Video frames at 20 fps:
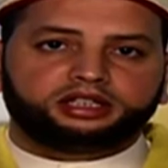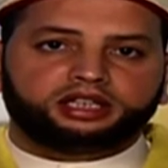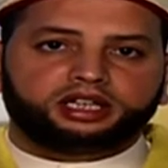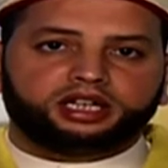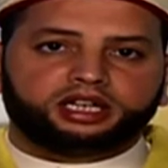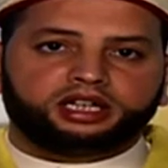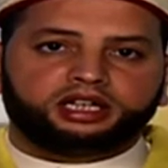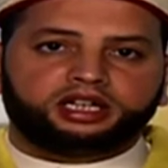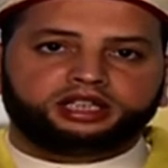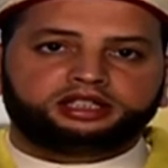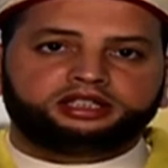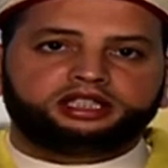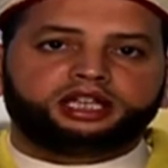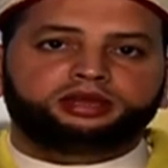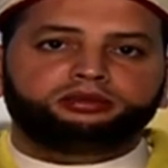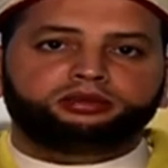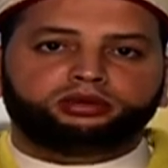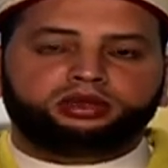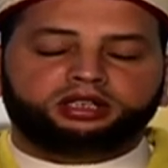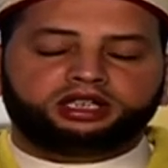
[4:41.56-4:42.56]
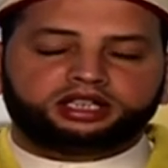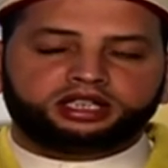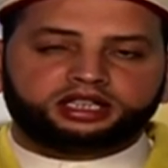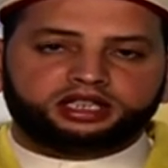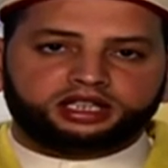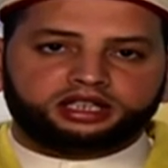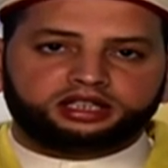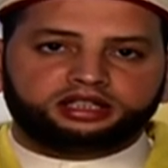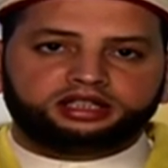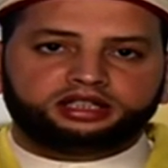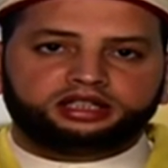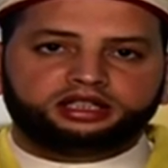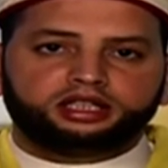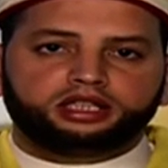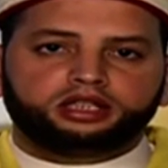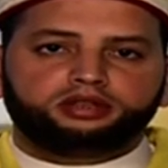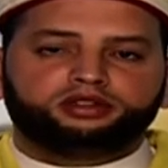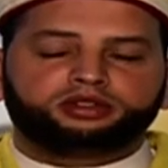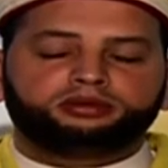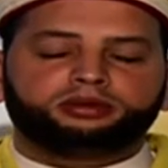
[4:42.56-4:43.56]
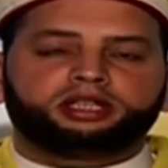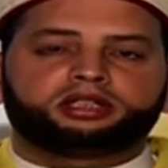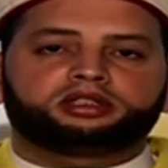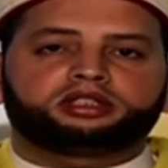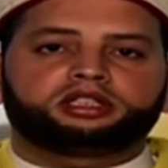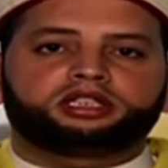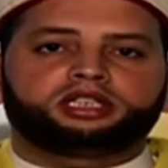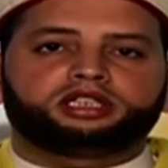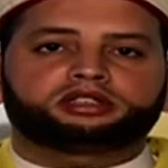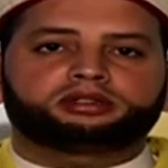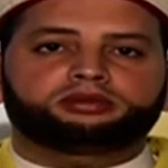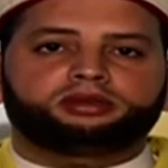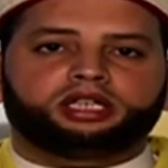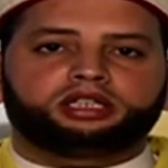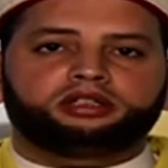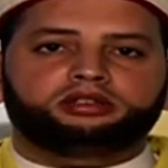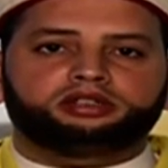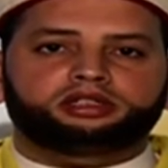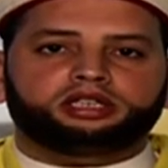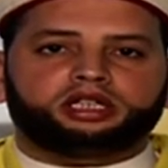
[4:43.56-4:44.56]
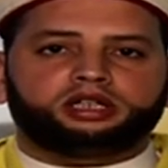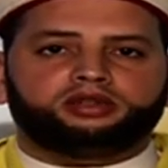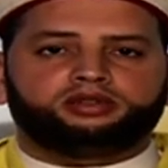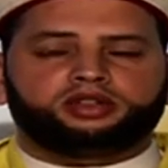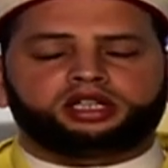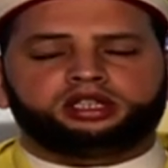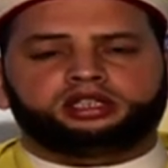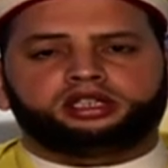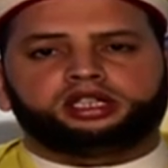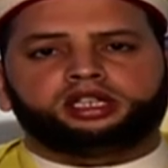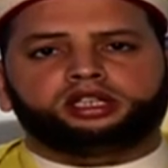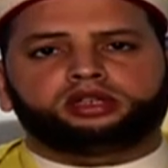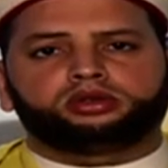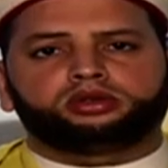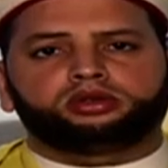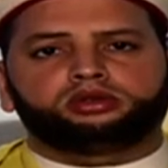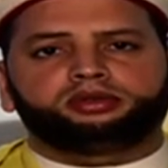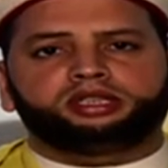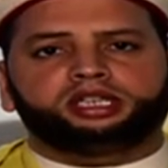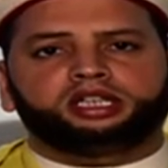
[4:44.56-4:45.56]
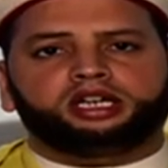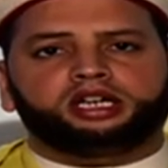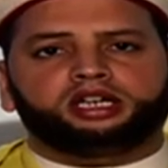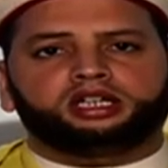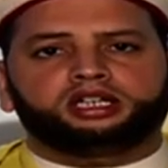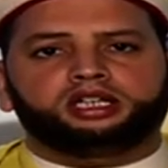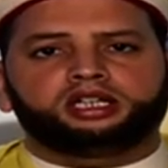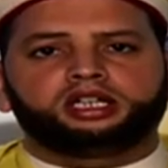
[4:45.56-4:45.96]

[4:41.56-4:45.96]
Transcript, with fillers: الأيام والليالي فيما يرضي الله سبحانه وتعالى فهذا لا يقول به عاقل